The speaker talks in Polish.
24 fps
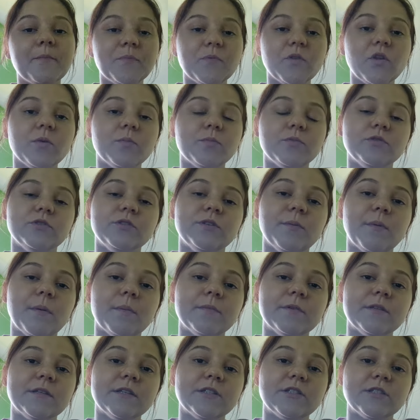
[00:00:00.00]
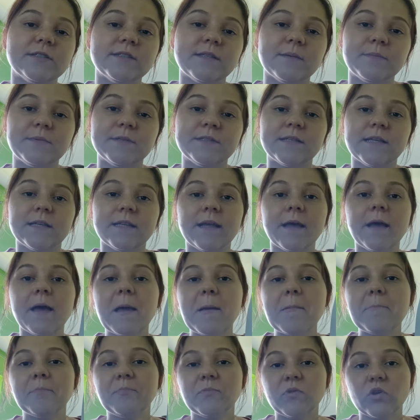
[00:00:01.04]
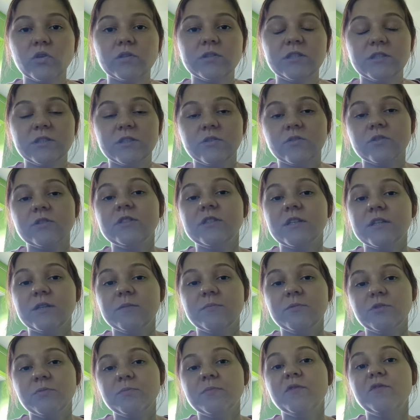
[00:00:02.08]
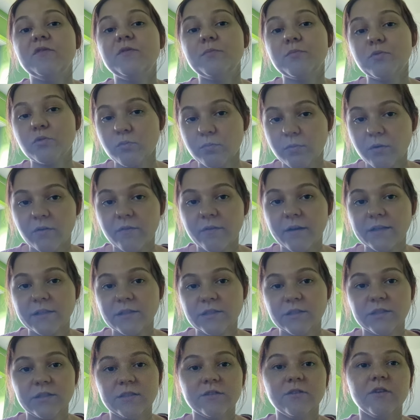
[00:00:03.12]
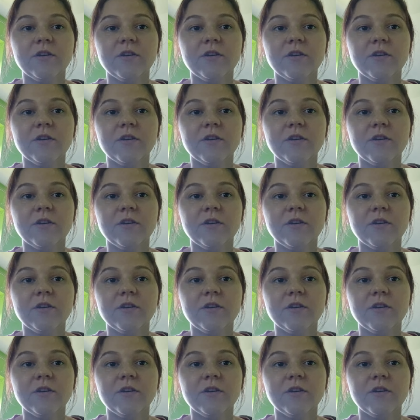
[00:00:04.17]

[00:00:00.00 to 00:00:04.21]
No i później mamy jeszcze zapisane to, co chcielibyśmy wypróbować.